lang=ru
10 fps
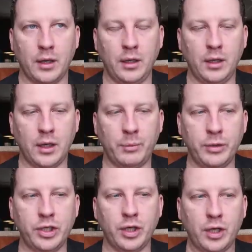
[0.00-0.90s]
И
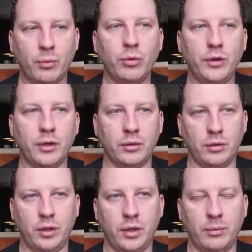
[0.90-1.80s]
обычно кому
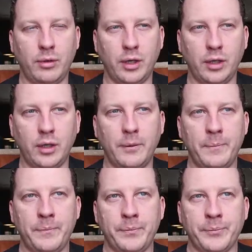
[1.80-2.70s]
делают эти апгрейды?
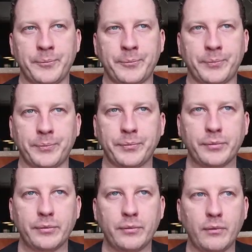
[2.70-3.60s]

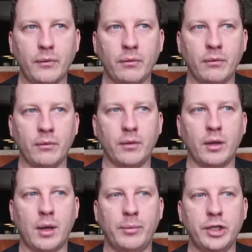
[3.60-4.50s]

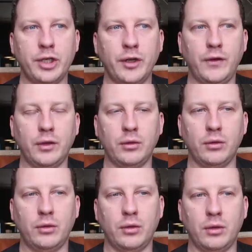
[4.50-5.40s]
Обычно
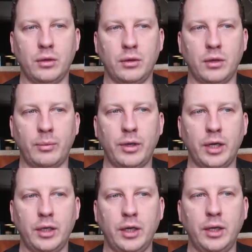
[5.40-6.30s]
делают э,
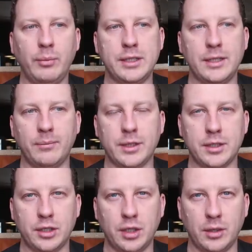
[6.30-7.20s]
апгрейды либо тем
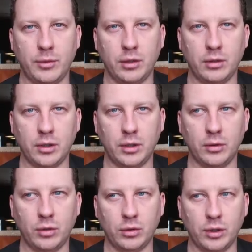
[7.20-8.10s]
пассажирам, которые,
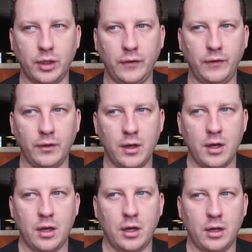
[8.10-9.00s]
у которых есть
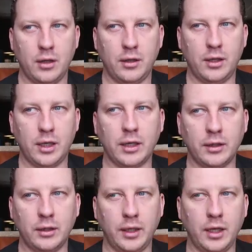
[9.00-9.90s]
э,
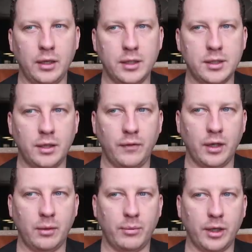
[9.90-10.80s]
карты лояльности
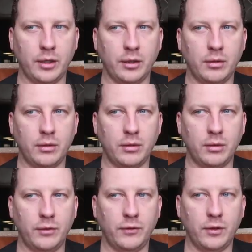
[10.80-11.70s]
авиакомпании,
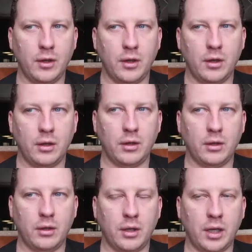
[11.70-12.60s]
то есть
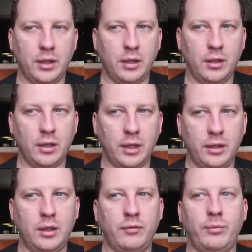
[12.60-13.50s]
они,
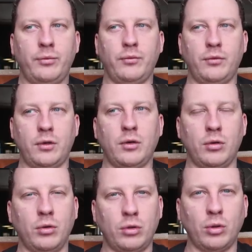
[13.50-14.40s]
они,
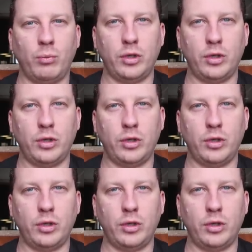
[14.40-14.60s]
кто